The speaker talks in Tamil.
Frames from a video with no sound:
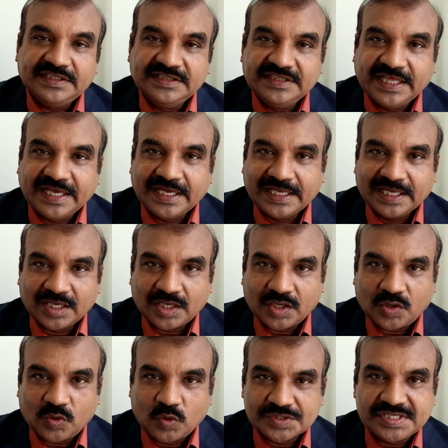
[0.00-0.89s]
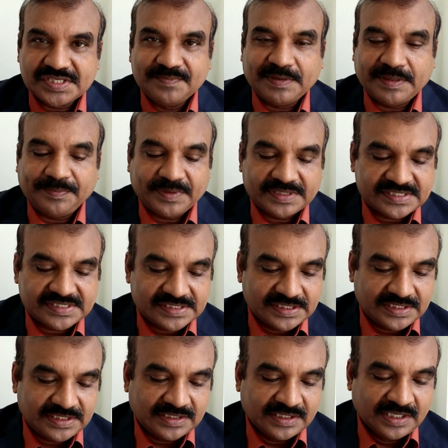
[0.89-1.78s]
இந்த கொஸ்டின்
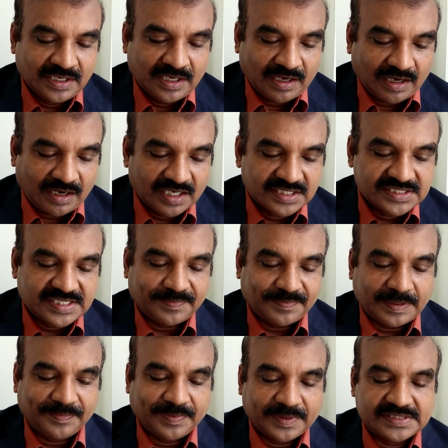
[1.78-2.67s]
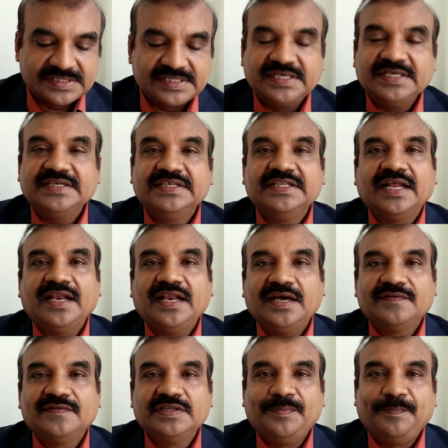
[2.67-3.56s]
பேப்பர்ஸு ஆன்சர் பேப்பர்ஸு
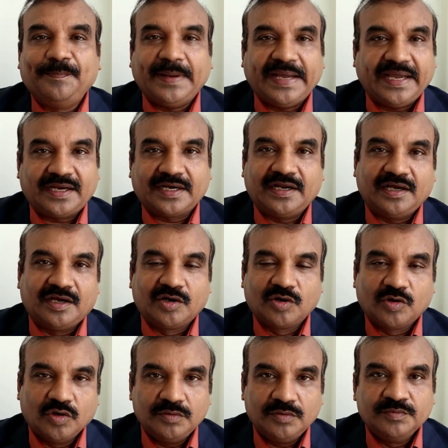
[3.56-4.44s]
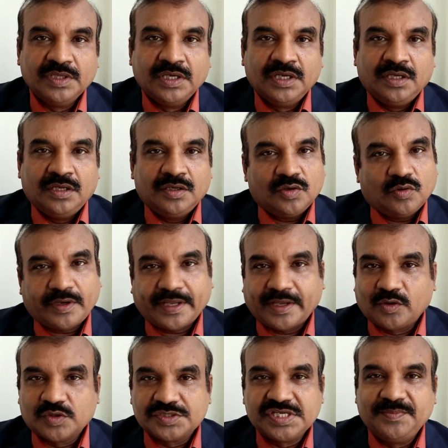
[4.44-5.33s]
இதெல்லாம் வந்து பேக்கடாக இருக்கும்
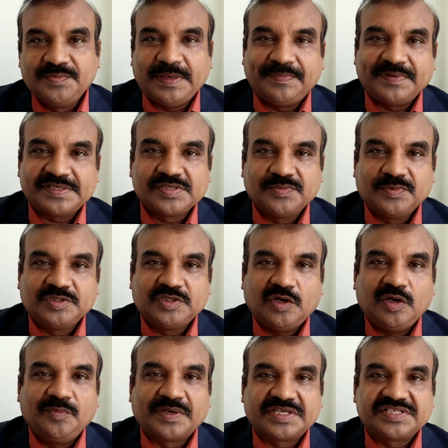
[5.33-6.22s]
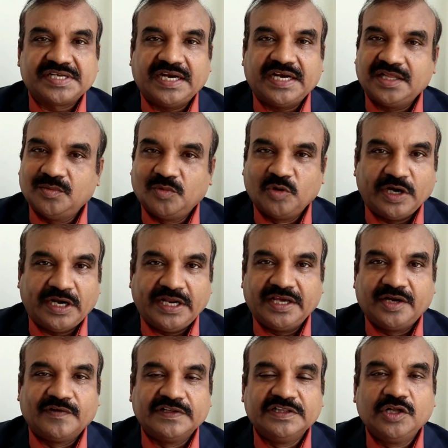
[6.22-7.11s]
ஓகே கொஸ்டின் பேப்பர்ஸை பொறுத்தவரை பிரச்சனை இல்லை அது
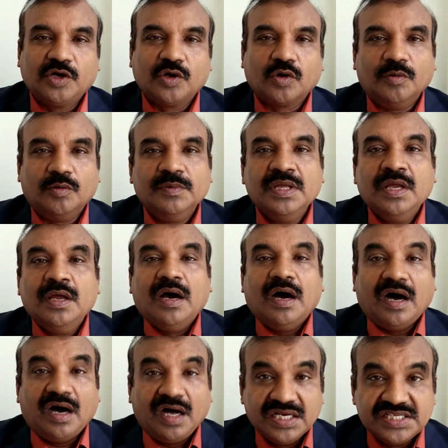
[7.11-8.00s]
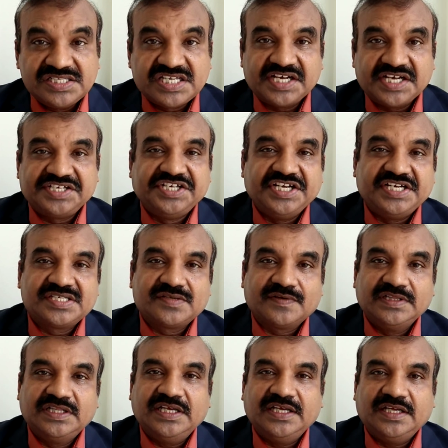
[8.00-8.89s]
முன்னாலே வந்திருக்கும் ஆன்சர்
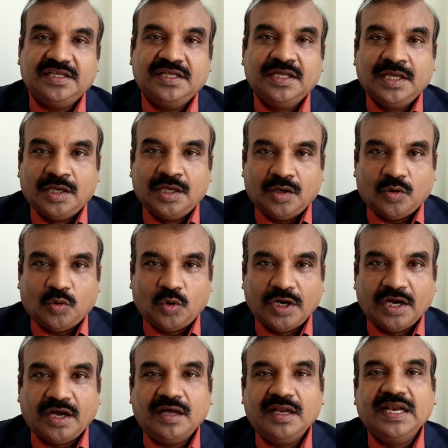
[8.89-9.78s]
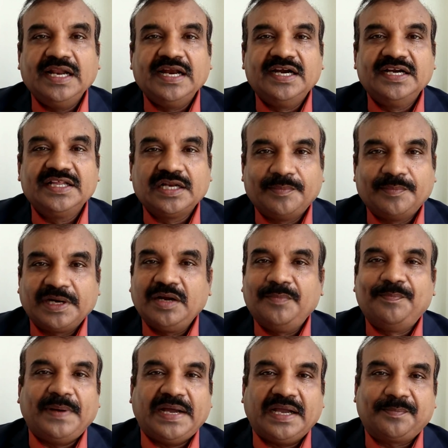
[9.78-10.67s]
ஷீட்ஸ் வந்து ஒரு ஹாலில் எழுதின
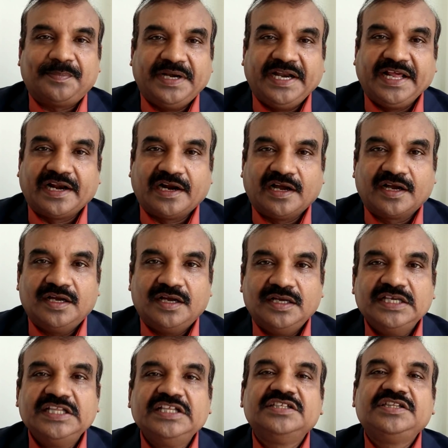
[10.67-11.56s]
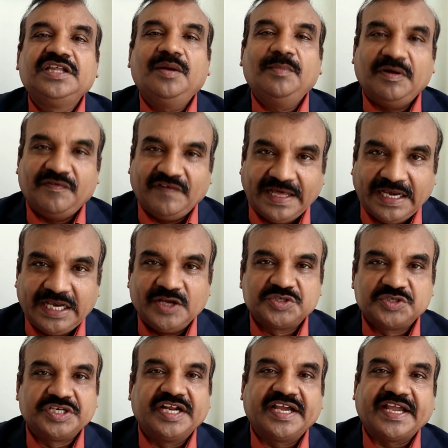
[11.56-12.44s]
பிறகு பேக் பண்ணிடுறாங்க இது திரும்ப
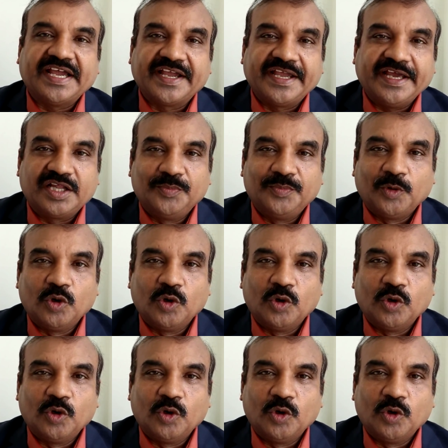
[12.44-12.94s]
வேல்யூஷனுக்கு எங்கேயாவது